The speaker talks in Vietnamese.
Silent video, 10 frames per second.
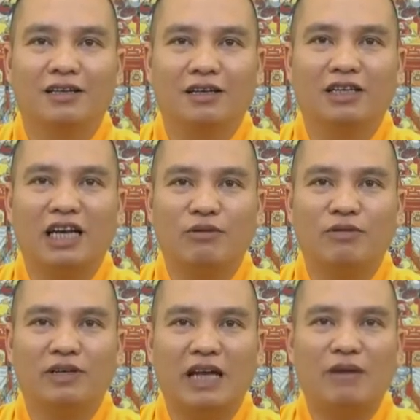trở thành
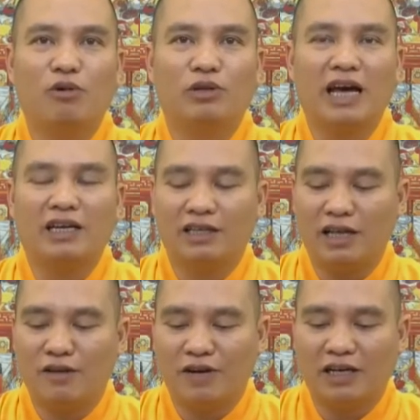một vị đại bồ tát sẽ
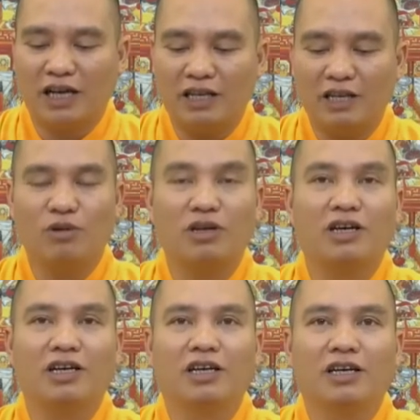thành phật ngay trong một
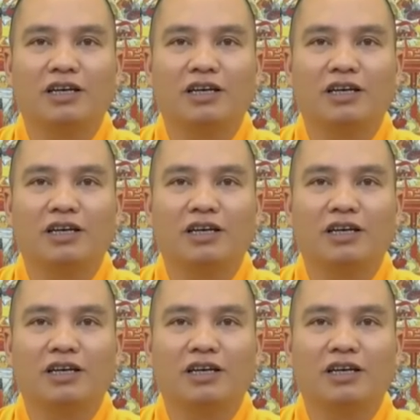đời